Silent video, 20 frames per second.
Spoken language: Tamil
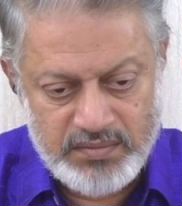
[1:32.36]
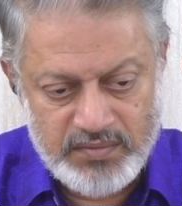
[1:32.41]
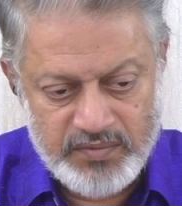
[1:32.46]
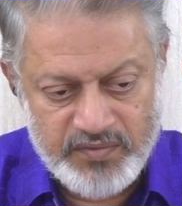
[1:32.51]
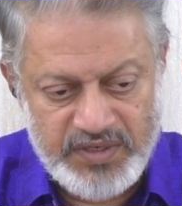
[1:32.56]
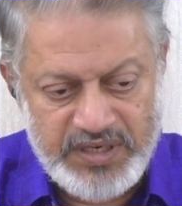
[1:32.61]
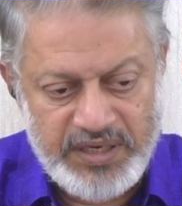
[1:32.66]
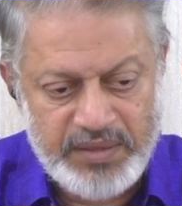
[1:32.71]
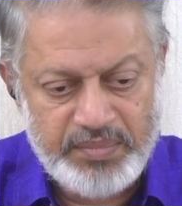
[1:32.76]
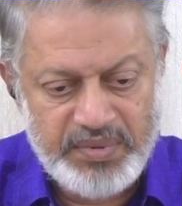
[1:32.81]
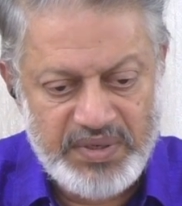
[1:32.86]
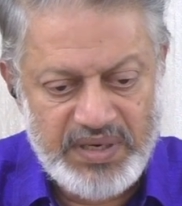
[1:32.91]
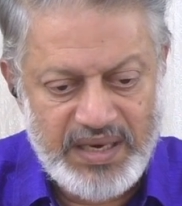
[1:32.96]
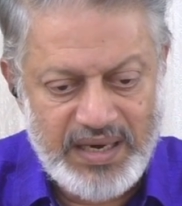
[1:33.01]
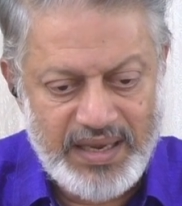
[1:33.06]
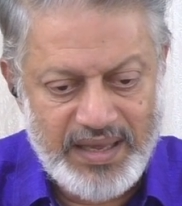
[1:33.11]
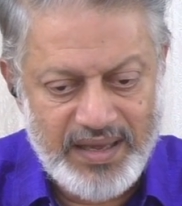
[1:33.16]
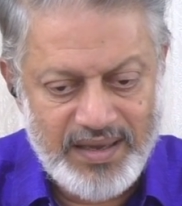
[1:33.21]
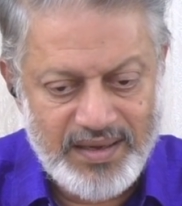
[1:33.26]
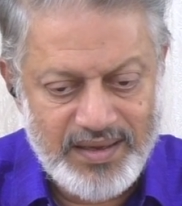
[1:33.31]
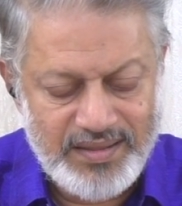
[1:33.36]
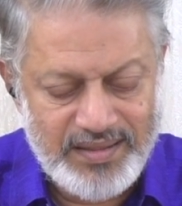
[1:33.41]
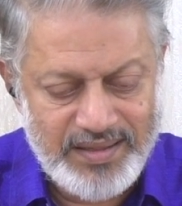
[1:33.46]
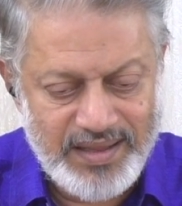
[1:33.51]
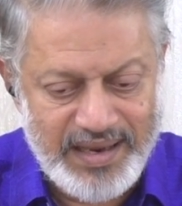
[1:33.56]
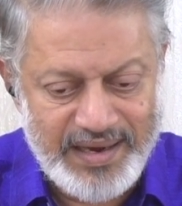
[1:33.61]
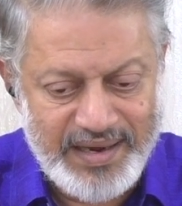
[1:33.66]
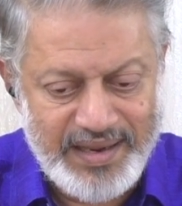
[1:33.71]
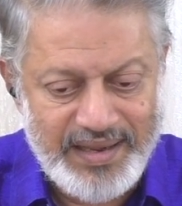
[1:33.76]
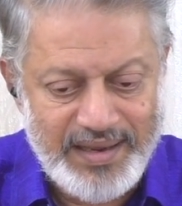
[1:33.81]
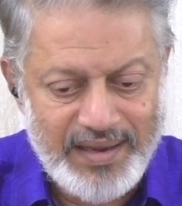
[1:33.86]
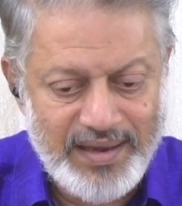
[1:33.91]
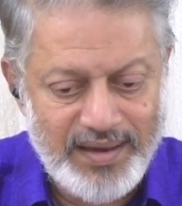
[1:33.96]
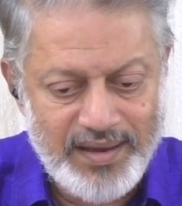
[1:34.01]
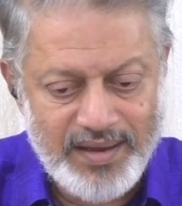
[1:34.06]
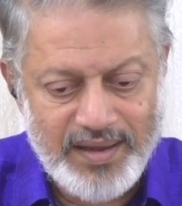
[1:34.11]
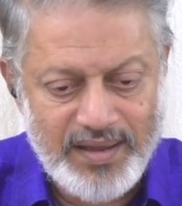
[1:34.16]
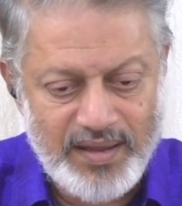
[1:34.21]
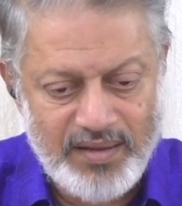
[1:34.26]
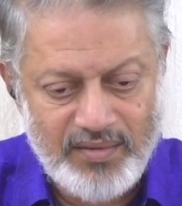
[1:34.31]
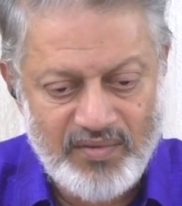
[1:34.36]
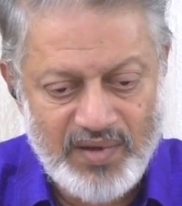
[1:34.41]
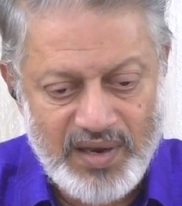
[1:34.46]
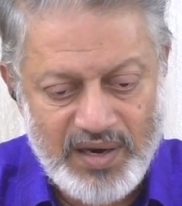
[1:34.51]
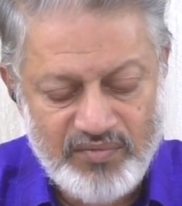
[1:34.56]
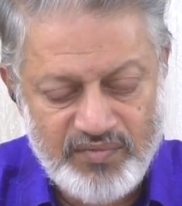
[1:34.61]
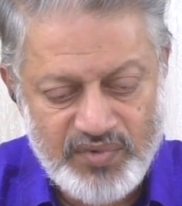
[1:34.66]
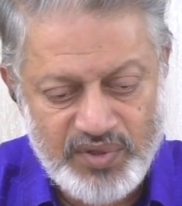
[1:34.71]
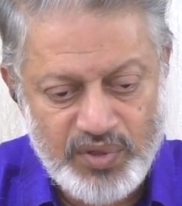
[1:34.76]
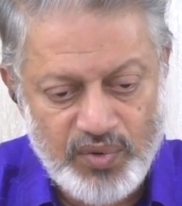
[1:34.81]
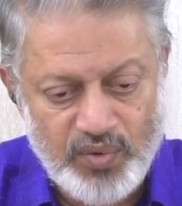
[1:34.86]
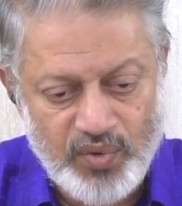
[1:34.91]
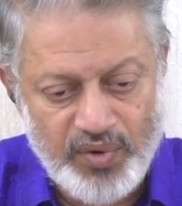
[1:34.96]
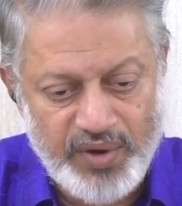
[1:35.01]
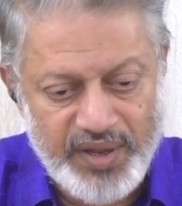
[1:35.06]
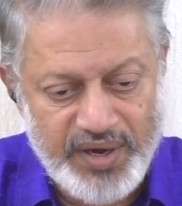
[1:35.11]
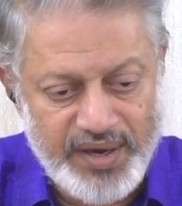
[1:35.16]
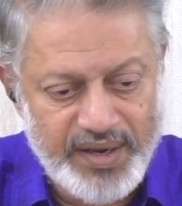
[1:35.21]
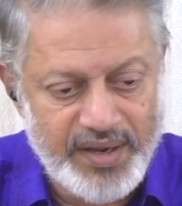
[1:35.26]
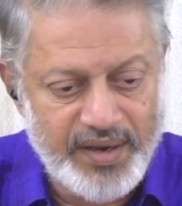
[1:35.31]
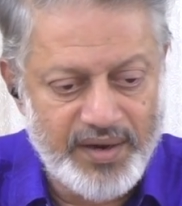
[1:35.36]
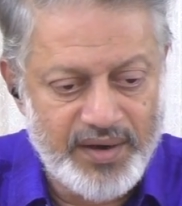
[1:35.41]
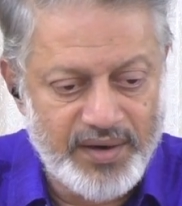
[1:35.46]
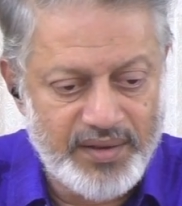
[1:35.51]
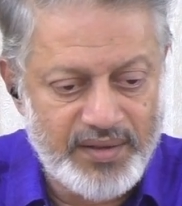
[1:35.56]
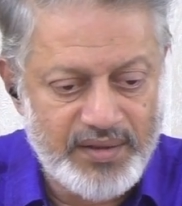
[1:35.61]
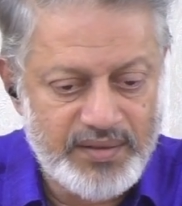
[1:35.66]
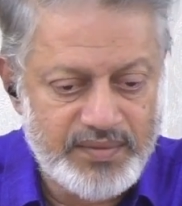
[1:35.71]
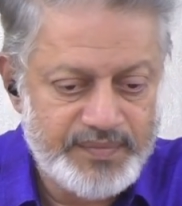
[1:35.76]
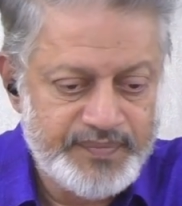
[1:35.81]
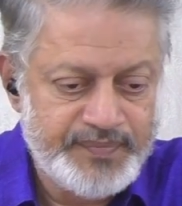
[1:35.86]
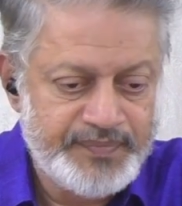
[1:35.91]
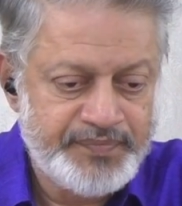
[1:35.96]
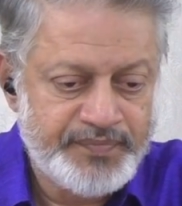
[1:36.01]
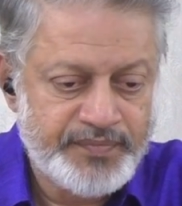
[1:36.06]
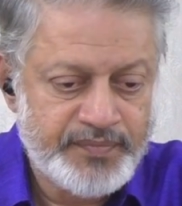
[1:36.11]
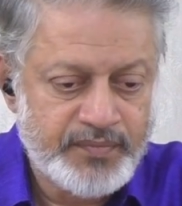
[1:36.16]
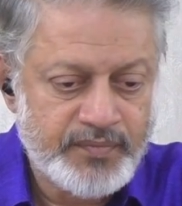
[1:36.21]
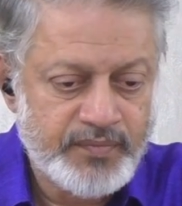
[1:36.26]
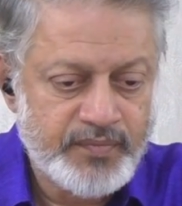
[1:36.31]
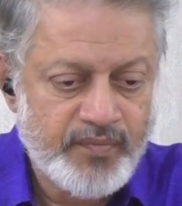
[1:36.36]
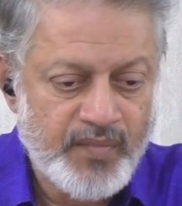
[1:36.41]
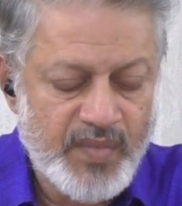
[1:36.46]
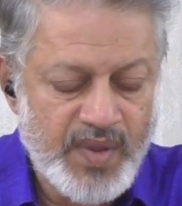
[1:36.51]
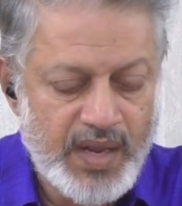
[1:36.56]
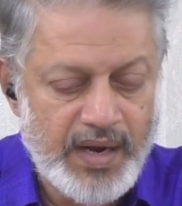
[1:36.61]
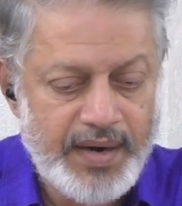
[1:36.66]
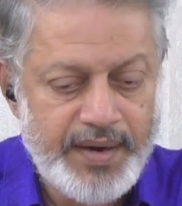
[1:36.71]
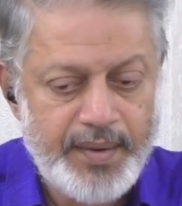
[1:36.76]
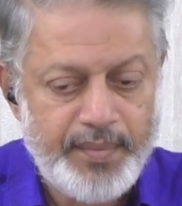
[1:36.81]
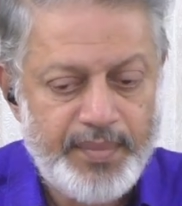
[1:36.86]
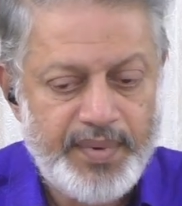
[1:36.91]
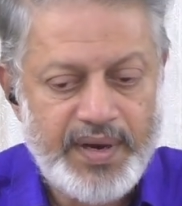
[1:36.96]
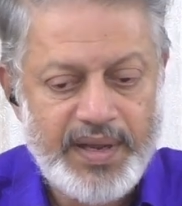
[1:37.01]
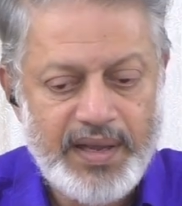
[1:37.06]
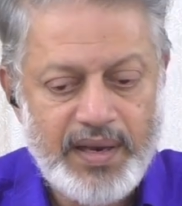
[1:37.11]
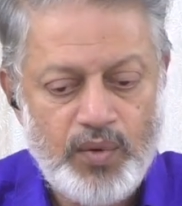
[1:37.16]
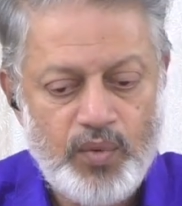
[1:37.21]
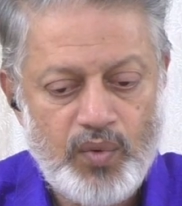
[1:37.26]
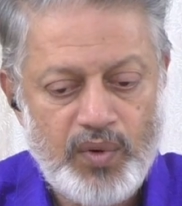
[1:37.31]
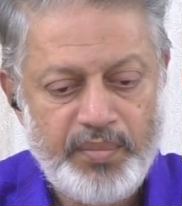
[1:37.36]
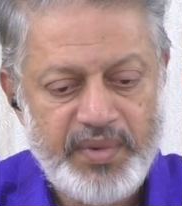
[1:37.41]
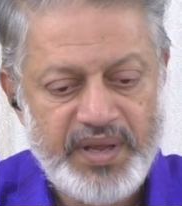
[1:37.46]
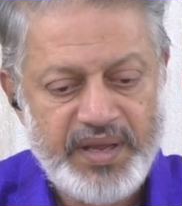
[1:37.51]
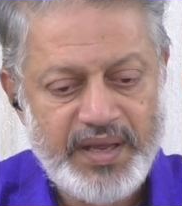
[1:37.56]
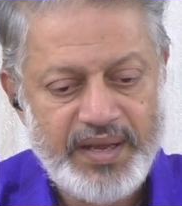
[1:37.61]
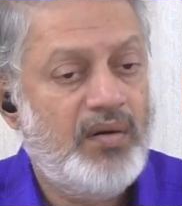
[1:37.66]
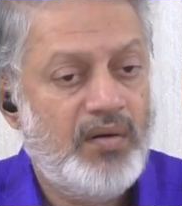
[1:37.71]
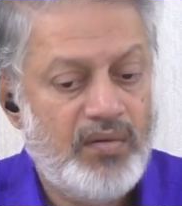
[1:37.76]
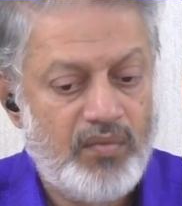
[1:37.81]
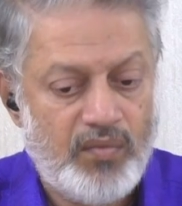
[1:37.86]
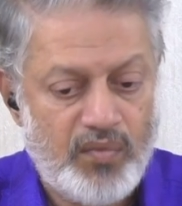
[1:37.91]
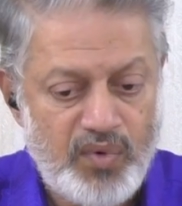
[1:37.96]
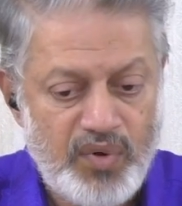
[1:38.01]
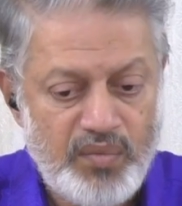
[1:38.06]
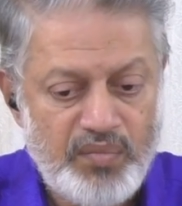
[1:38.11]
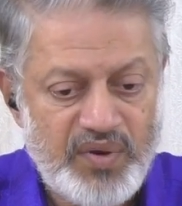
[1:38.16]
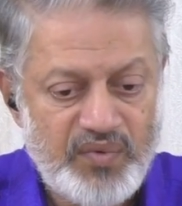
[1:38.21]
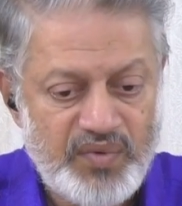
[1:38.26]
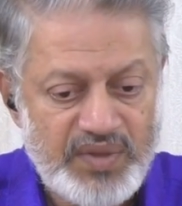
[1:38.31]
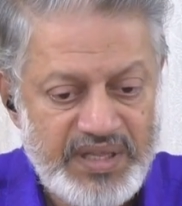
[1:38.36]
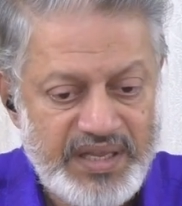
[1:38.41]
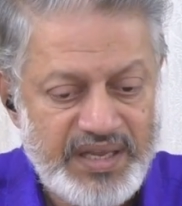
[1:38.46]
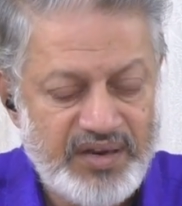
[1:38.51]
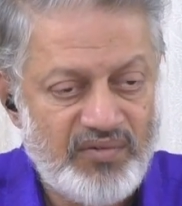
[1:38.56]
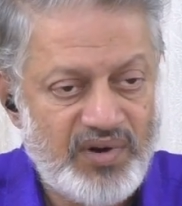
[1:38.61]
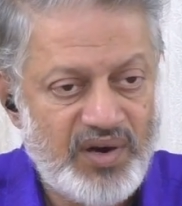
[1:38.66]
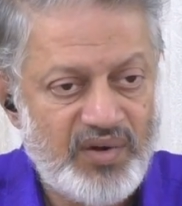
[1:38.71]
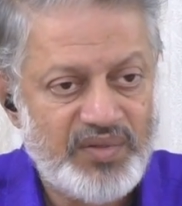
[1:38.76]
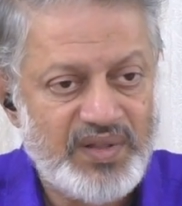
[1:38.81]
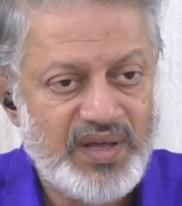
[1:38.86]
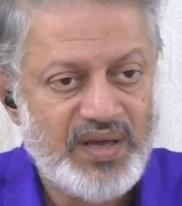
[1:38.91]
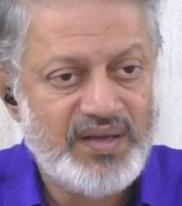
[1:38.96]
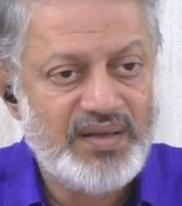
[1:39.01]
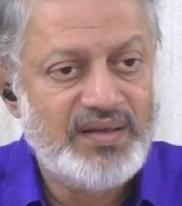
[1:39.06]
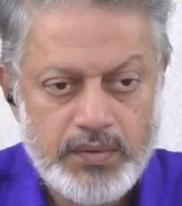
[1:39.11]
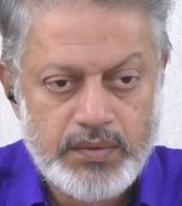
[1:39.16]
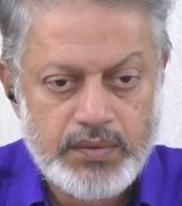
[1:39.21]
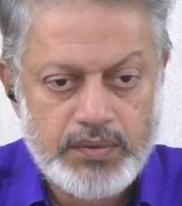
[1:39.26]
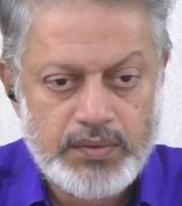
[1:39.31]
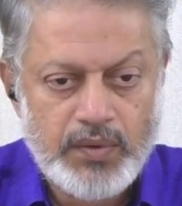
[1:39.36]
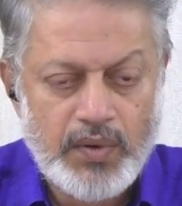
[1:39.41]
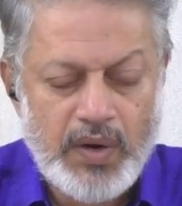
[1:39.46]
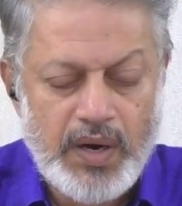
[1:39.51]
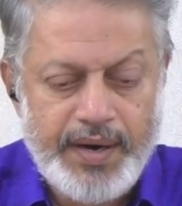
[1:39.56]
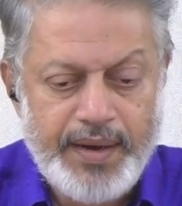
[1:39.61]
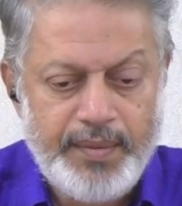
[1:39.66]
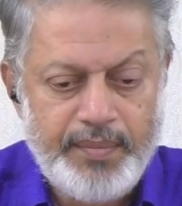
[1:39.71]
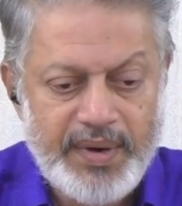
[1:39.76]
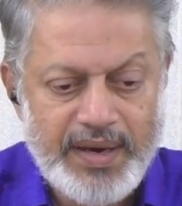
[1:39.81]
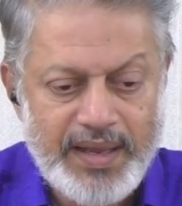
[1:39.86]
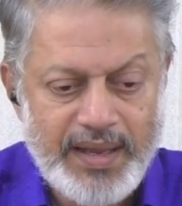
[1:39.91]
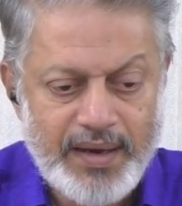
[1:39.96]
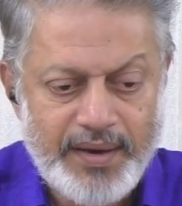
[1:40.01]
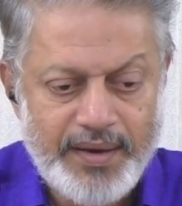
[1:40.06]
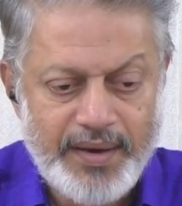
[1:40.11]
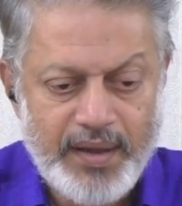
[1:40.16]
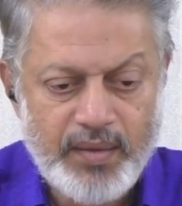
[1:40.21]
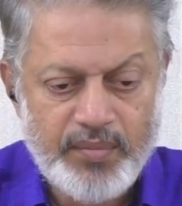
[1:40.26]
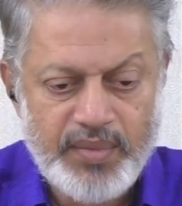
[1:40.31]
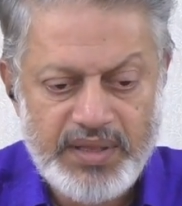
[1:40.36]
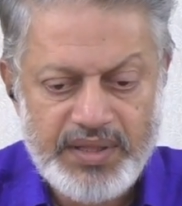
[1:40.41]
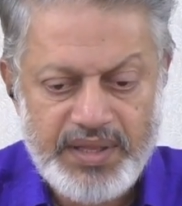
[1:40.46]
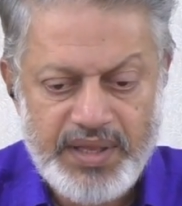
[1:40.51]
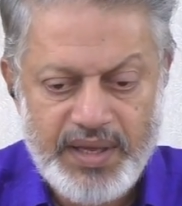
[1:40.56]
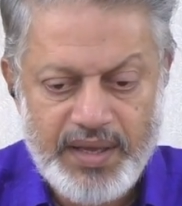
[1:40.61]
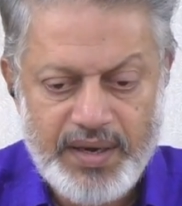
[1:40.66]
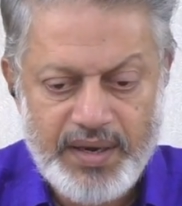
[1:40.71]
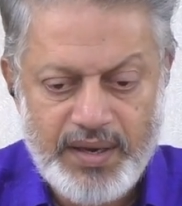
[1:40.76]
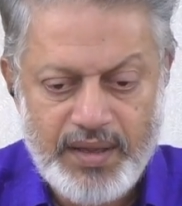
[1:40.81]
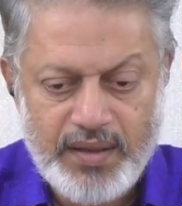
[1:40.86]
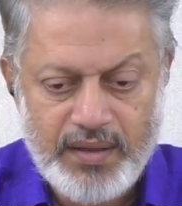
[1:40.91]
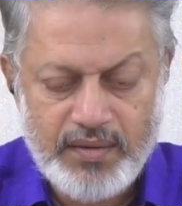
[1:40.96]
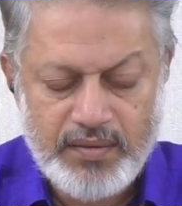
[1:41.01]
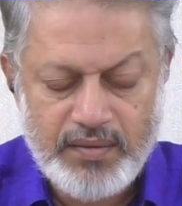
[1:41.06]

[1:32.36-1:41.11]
விழிப்பு நிலையாக தனியாக வலம் வந்து கொண்டிருக்கின்றது அடிப்படையில் உண்மையை உண்மை வந்து இவ்வளவுதான் ஸோ அடிப்படையில் நீங்கள் பார்த்தீங்கன்னா